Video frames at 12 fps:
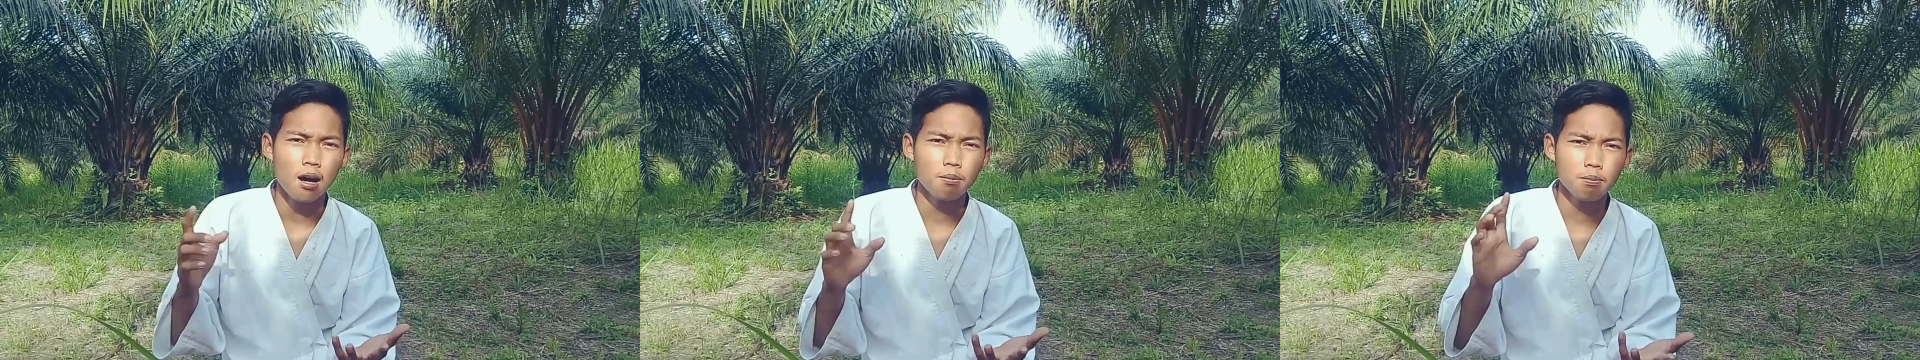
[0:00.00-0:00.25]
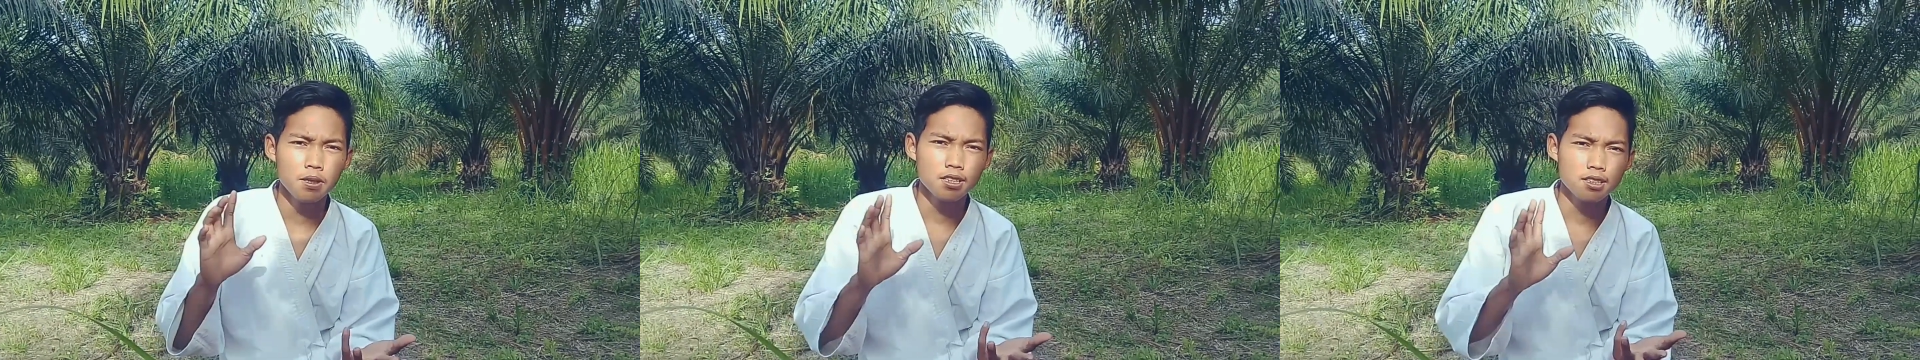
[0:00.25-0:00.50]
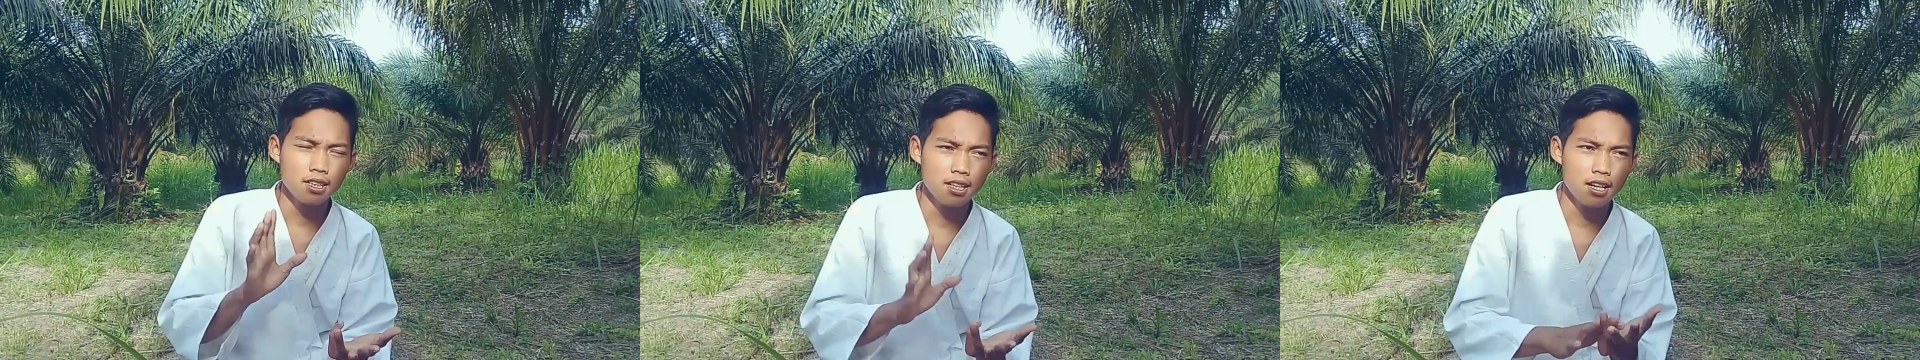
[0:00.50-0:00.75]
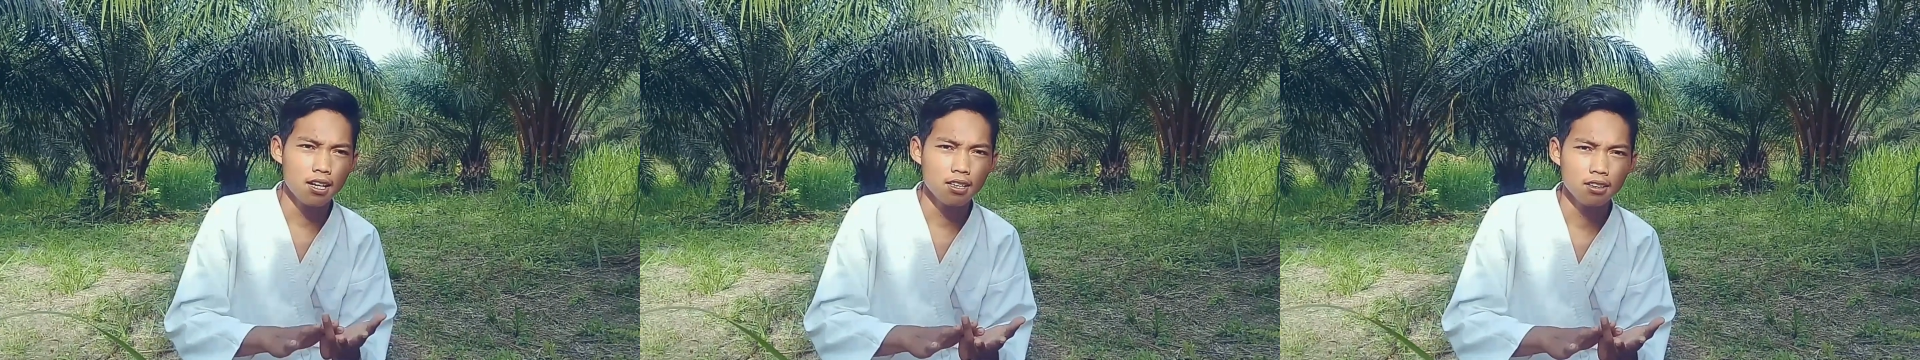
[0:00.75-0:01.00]
HP
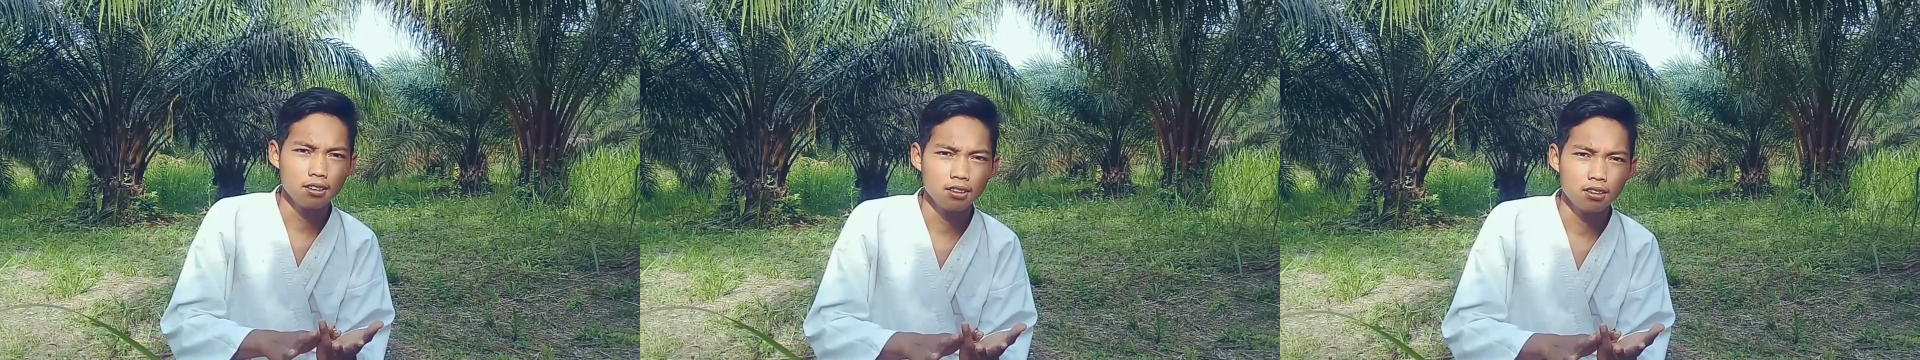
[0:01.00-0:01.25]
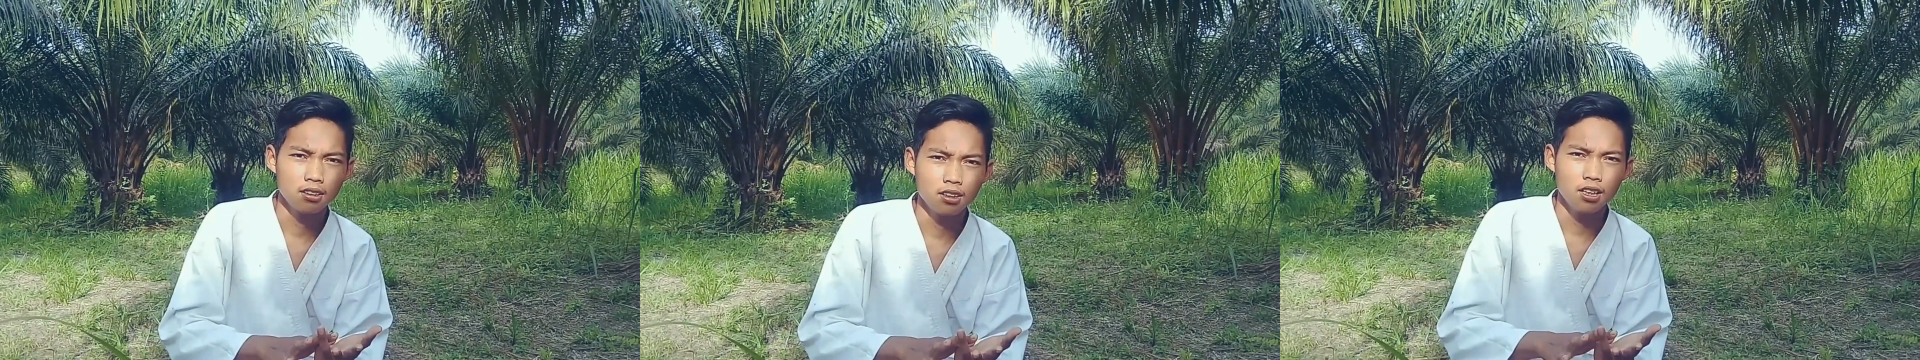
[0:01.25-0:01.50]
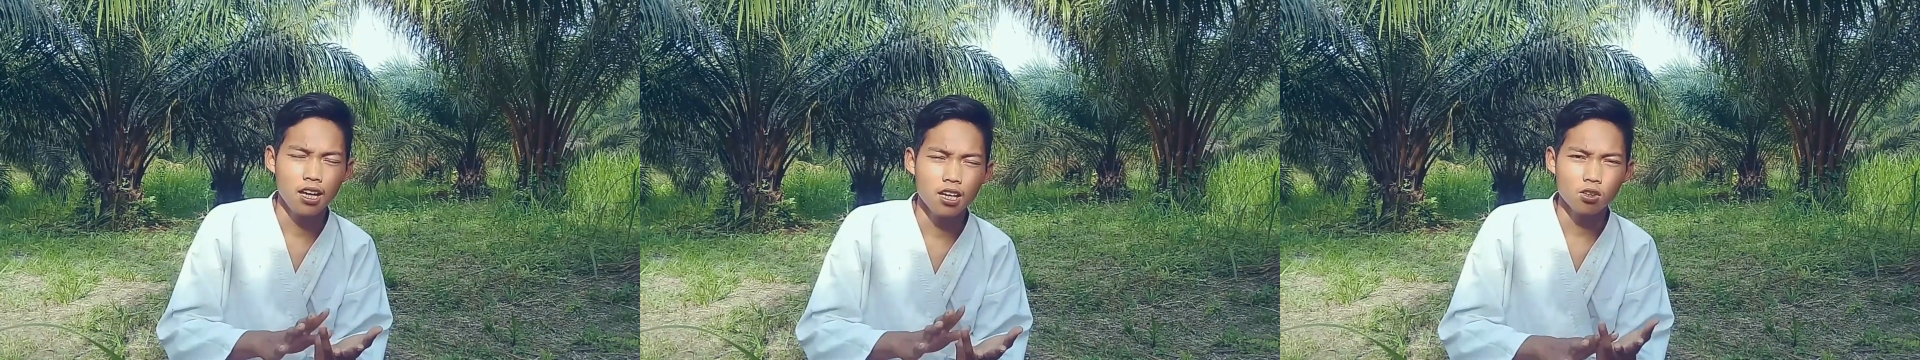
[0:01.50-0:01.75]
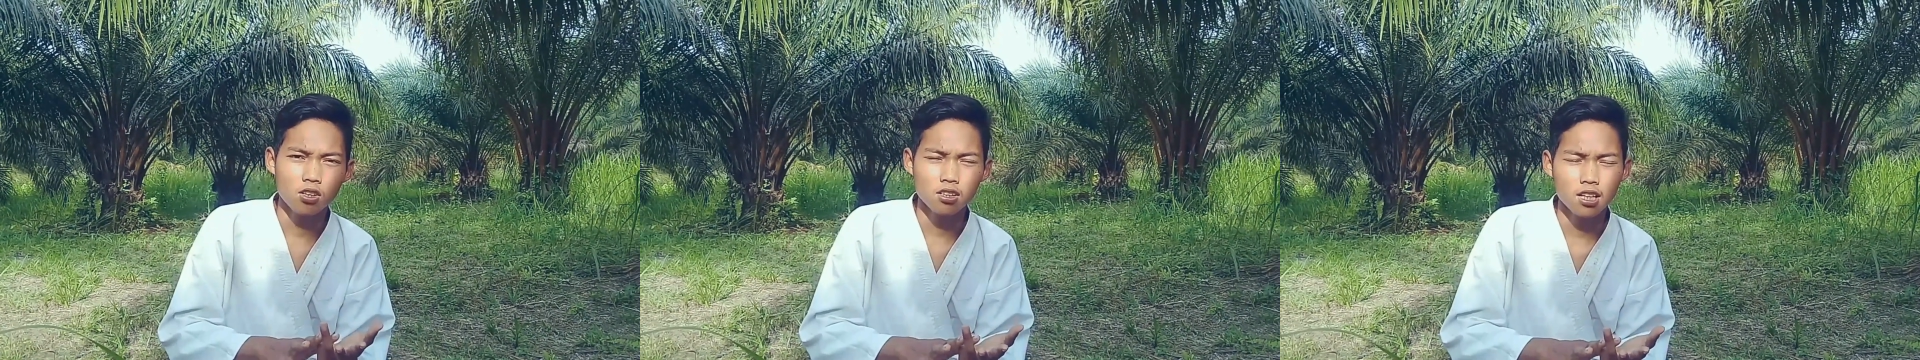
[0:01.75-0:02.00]
saya
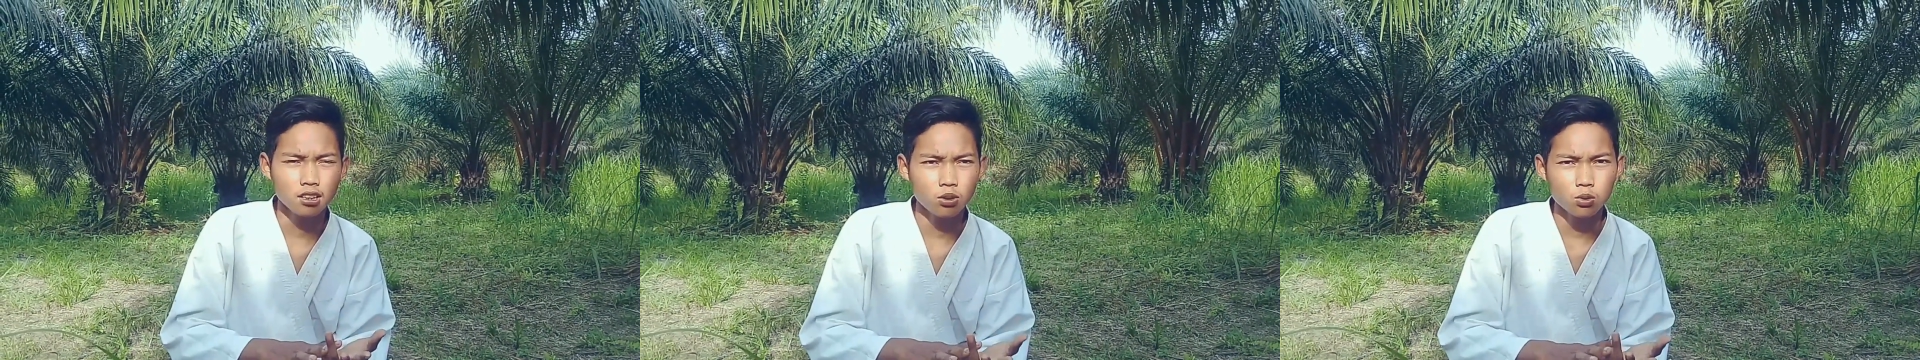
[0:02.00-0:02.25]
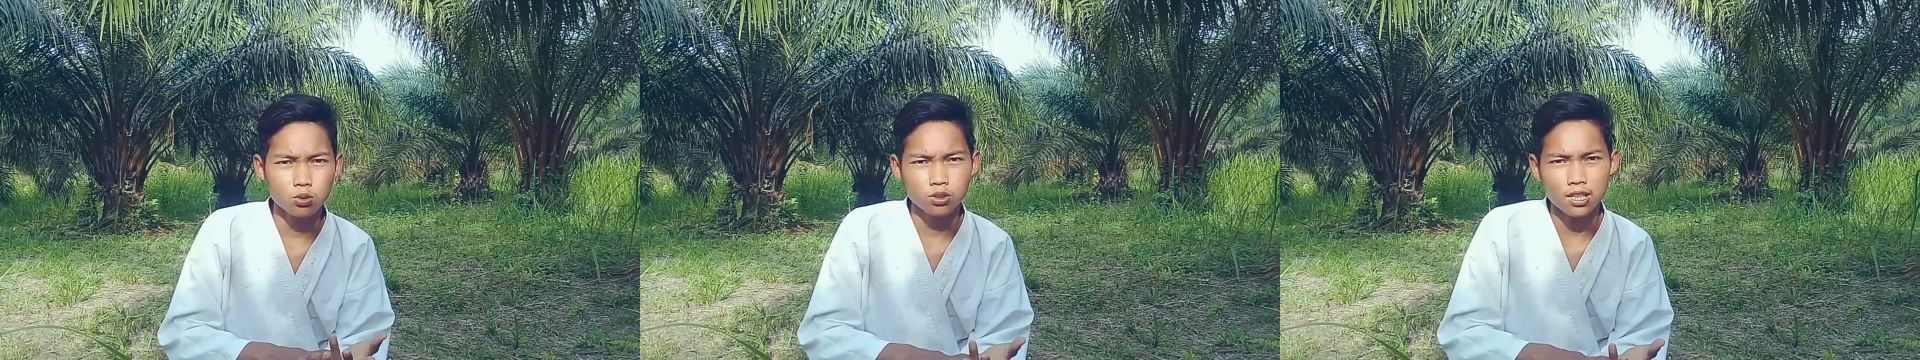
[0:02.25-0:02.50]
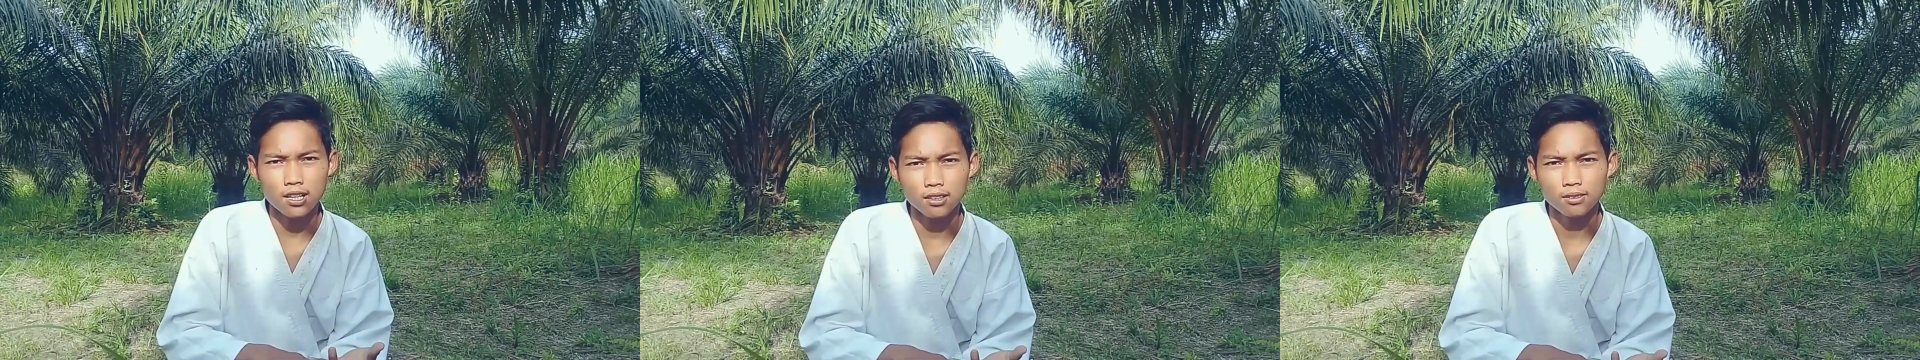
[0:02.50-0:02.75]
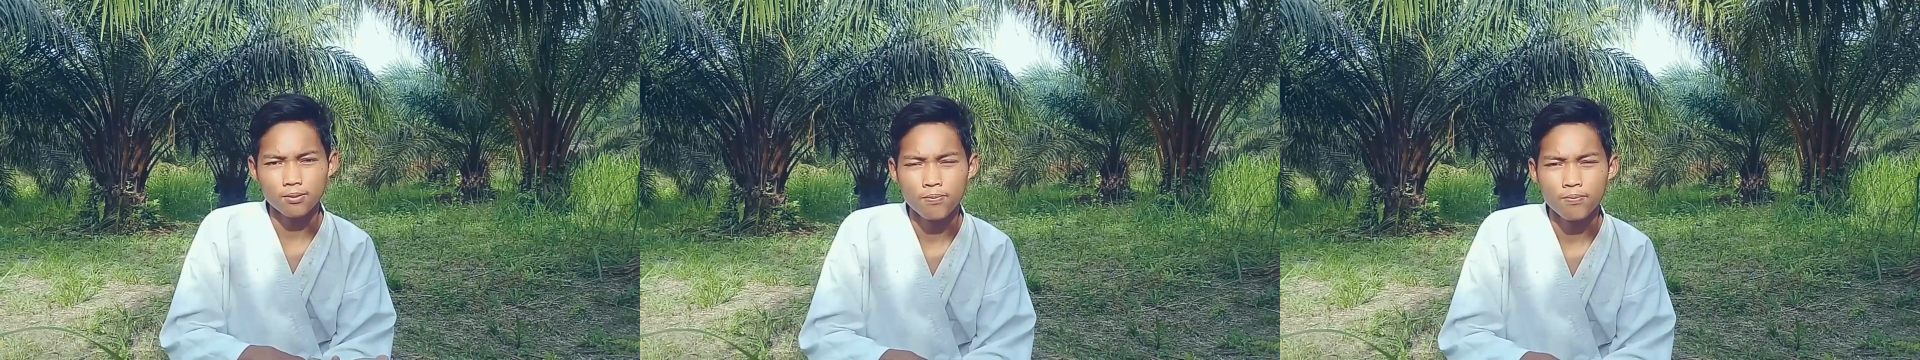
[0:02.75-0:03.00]
error atau rusak